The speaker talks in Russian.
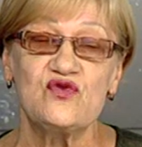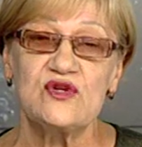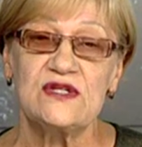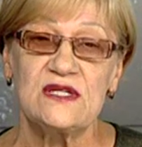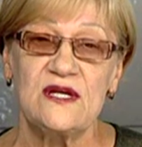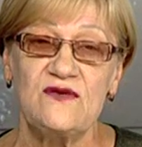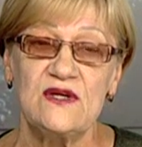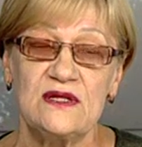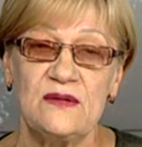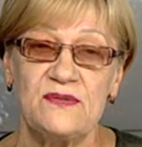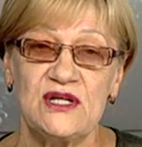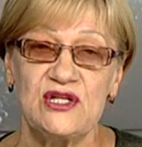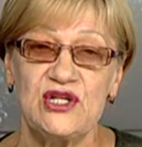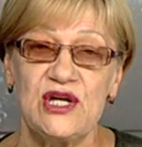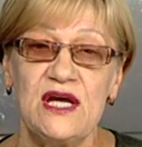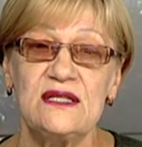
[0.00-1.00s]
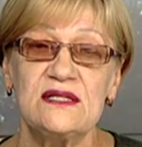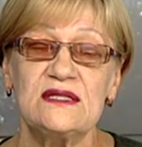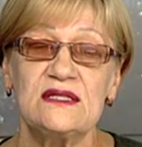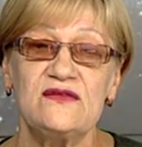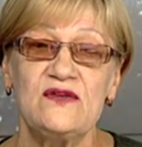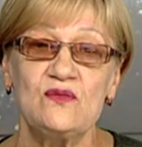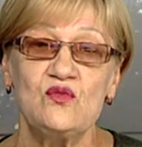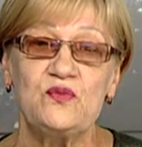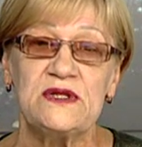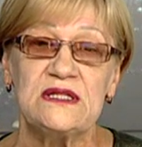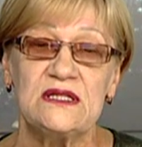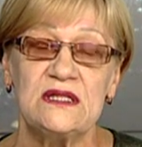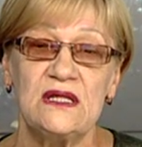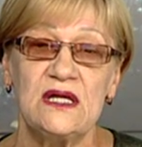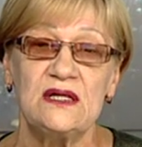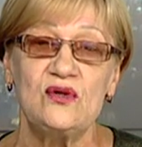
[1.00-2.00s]
совет обращаетесь к своему
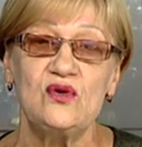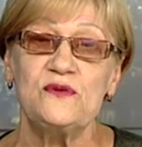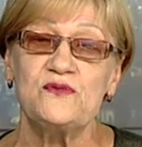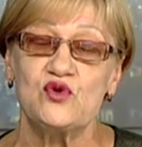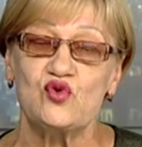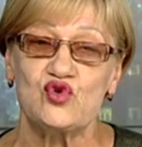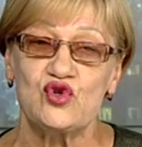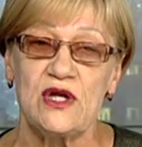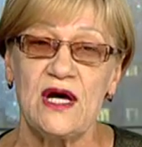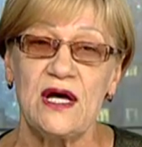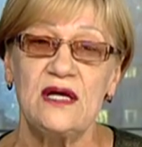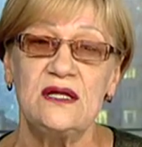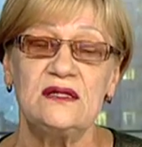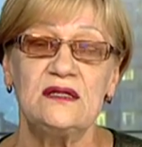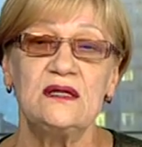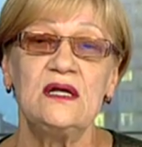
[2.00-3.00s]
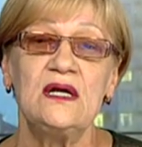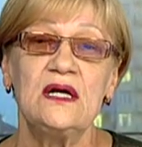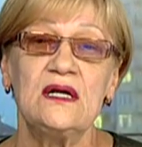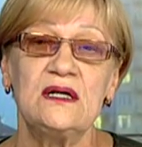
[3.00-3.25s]
председателю, обсуждаете,